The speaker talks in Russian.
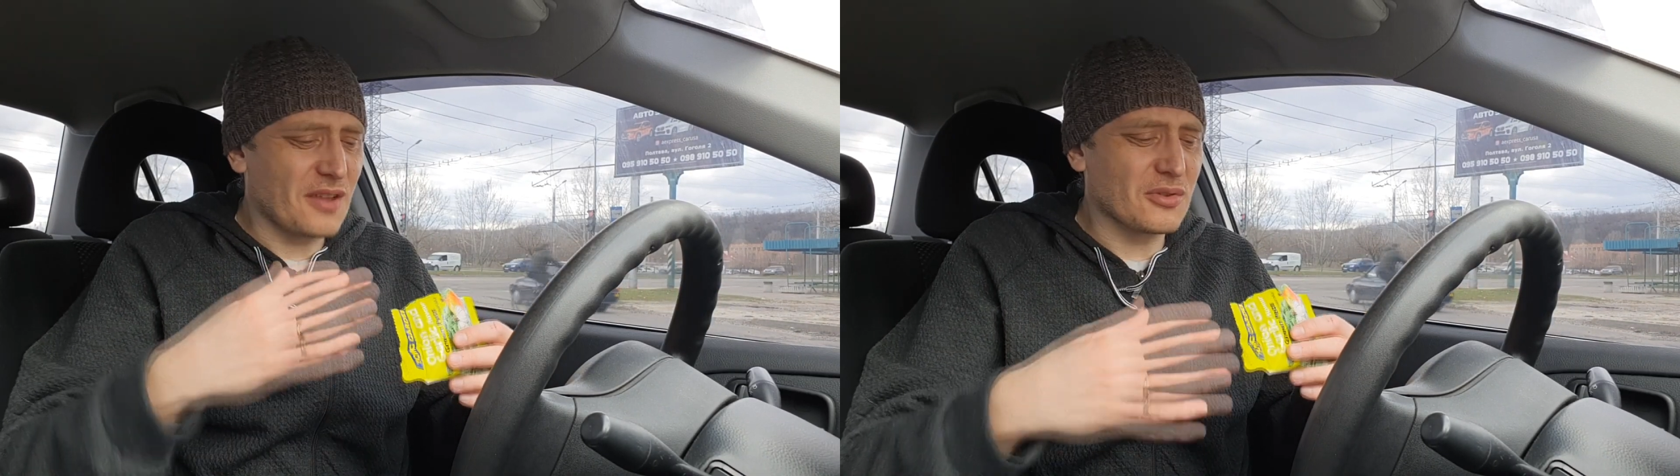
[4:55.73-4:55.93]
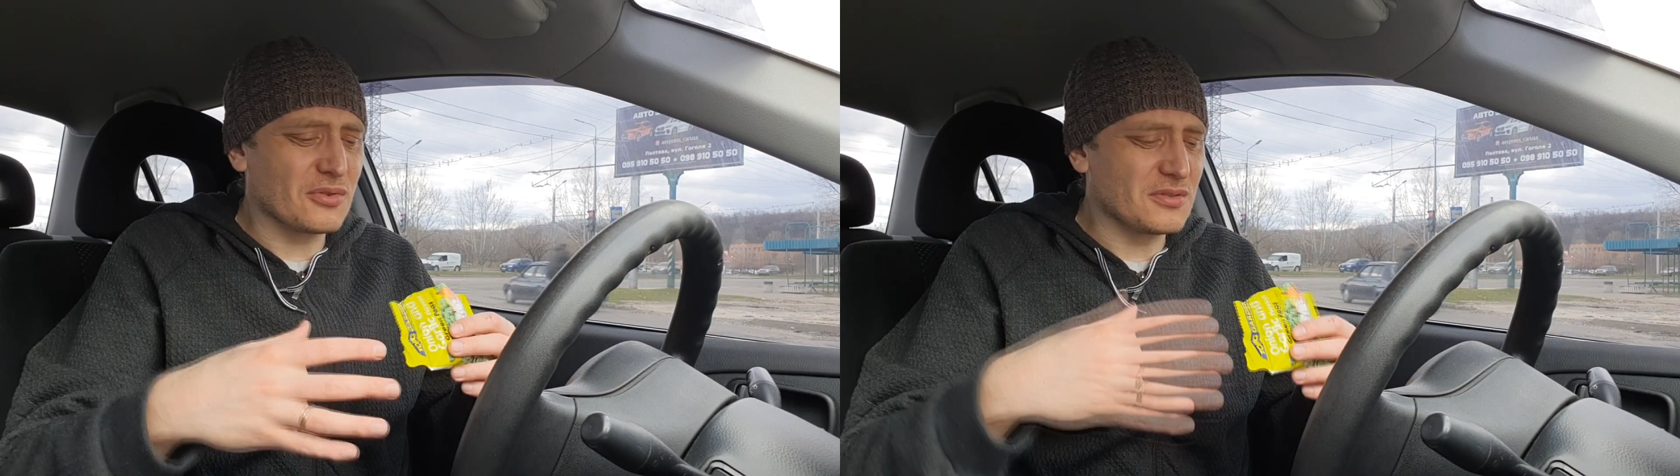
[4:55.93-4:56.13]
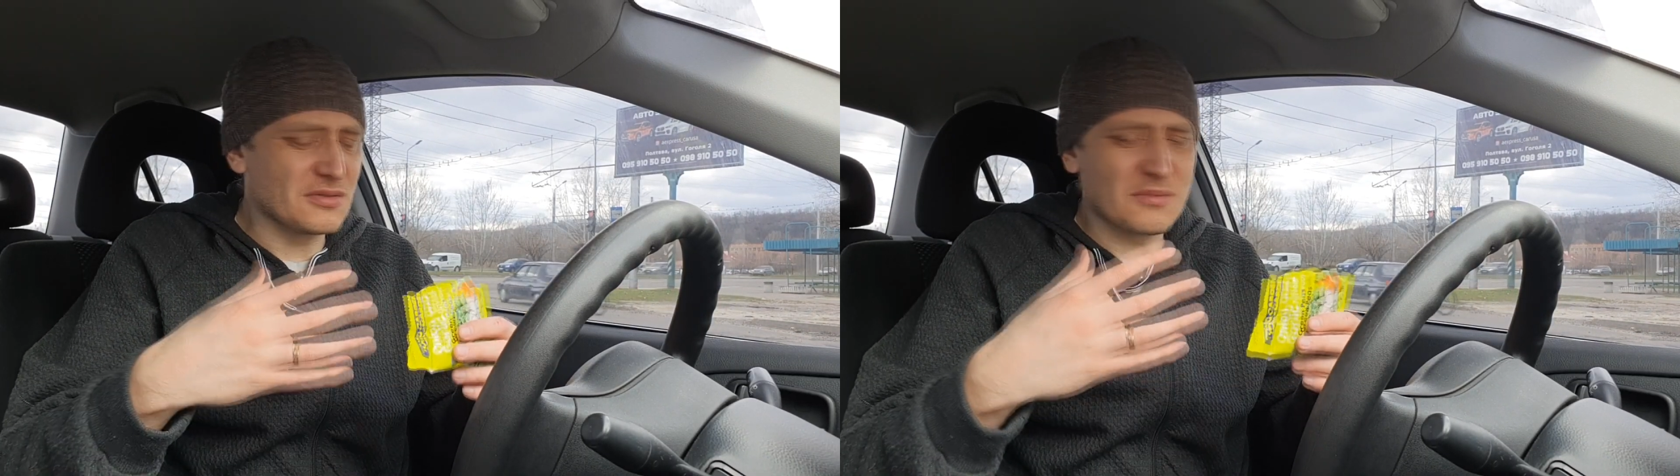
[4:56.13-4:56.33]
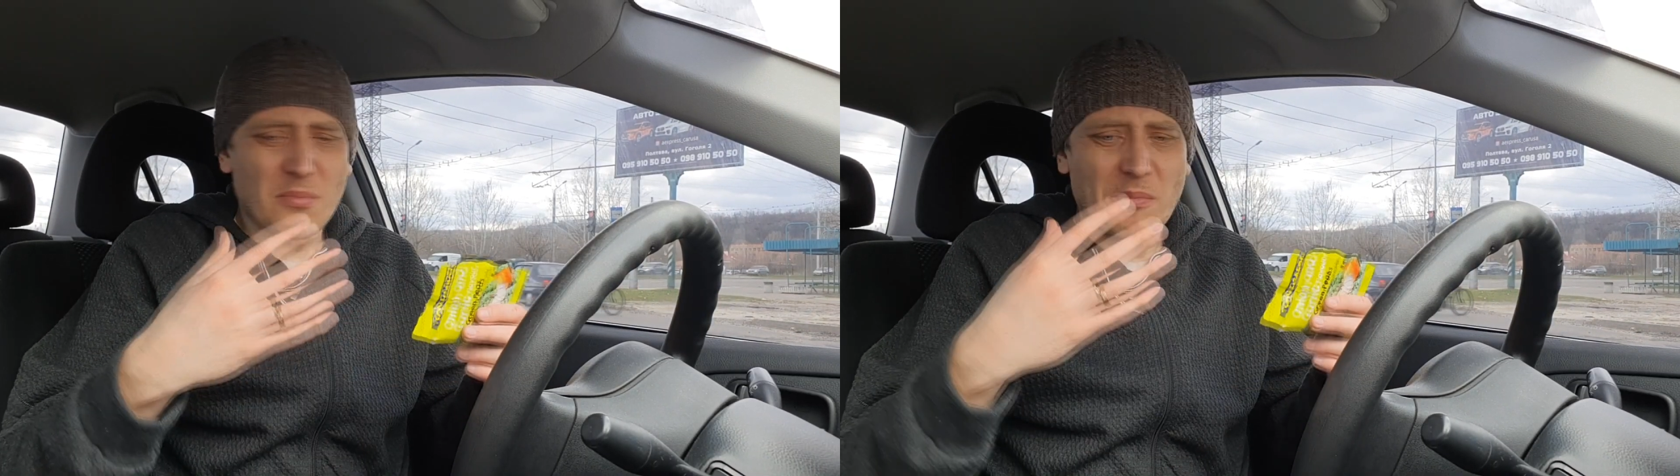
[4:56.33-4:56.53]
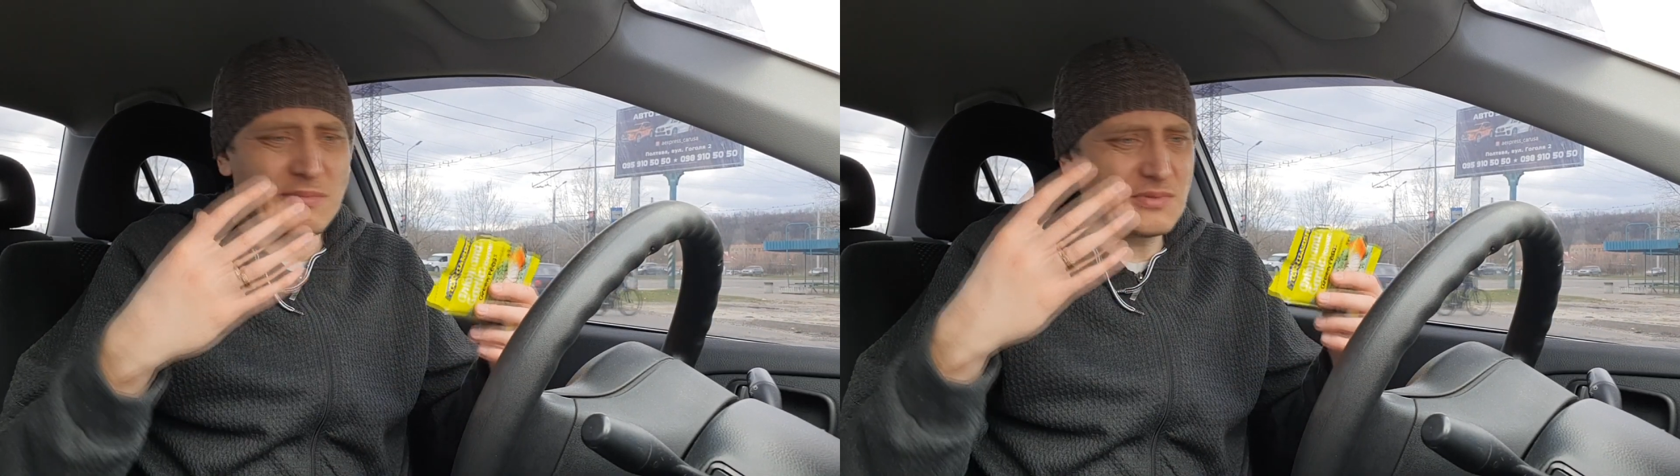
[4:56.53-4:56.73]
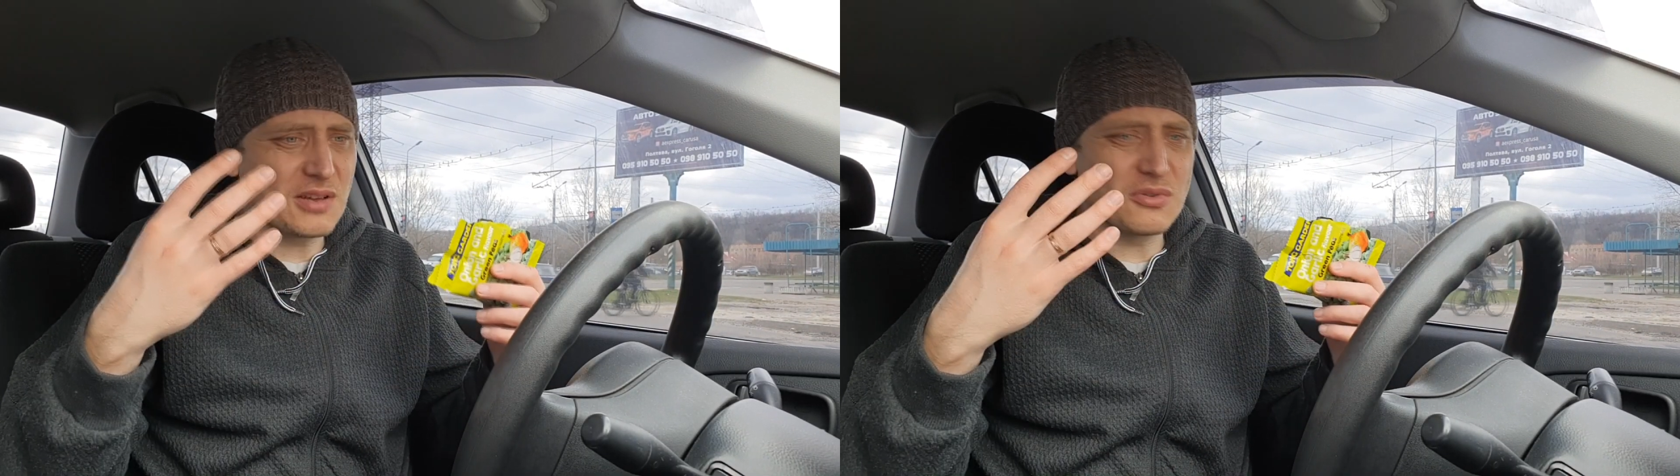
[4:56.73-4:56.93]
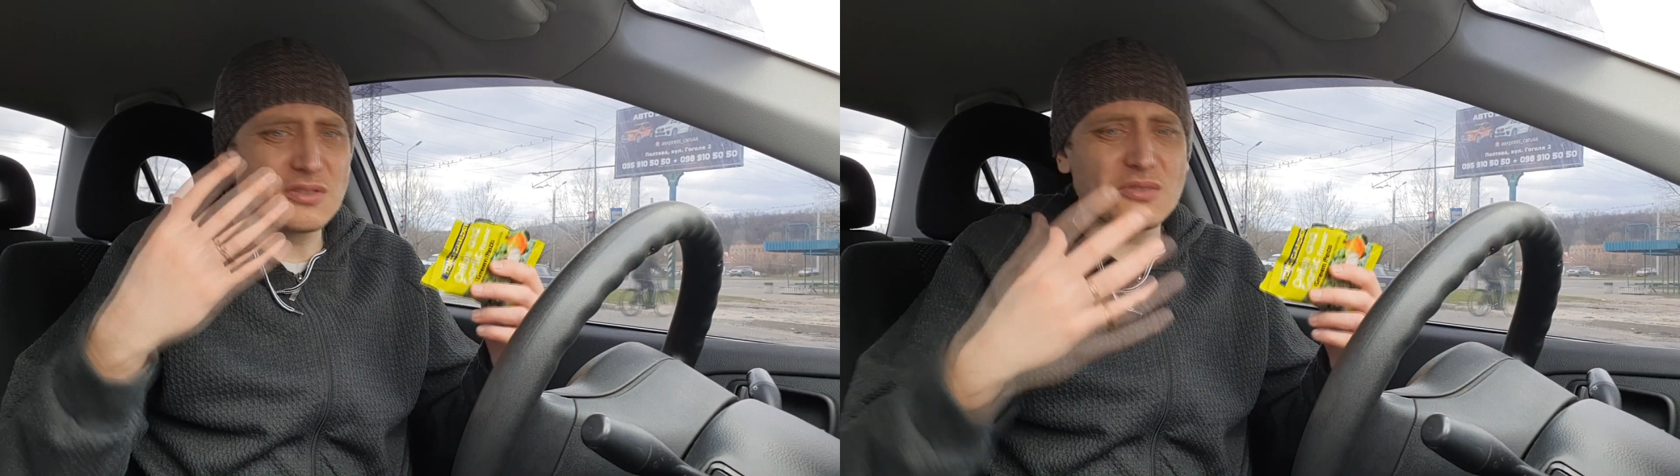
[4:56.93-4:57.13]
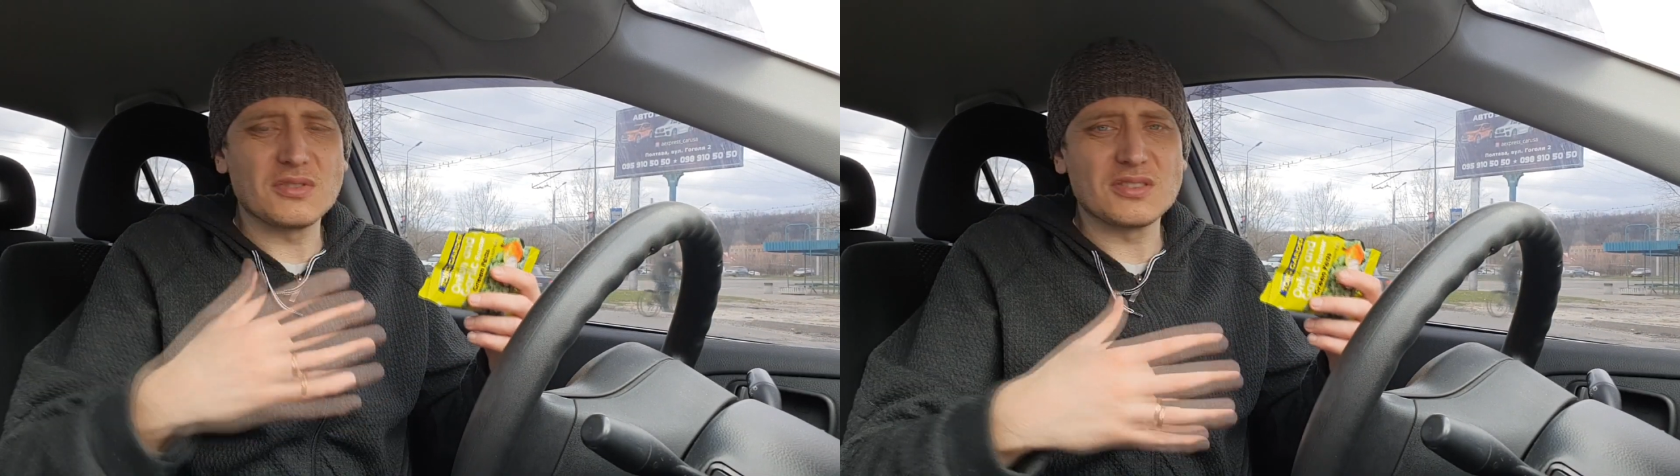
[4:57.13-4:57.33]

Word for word: Такое такое